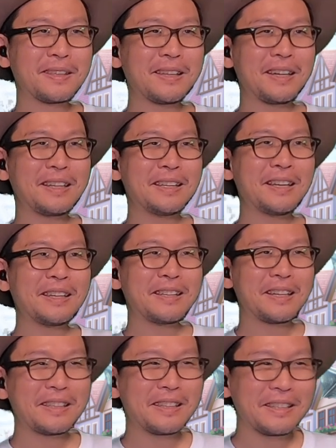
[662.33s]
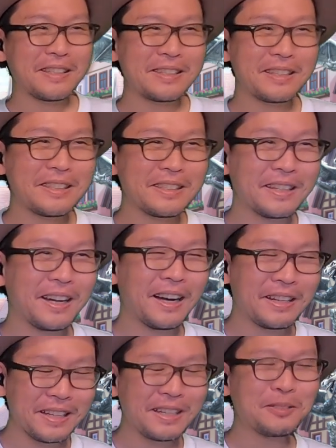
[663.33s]
いやいやいやいやいやいやいや、
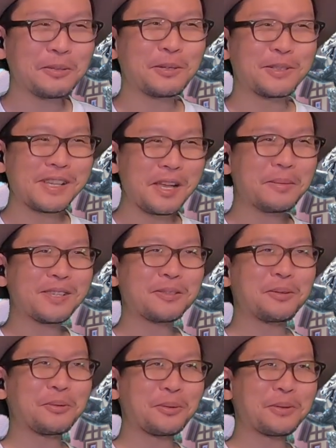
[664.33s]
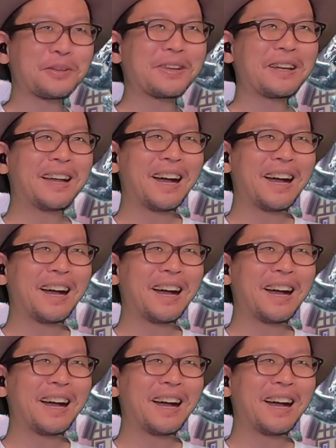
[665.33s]
ありがとうございます、本当に。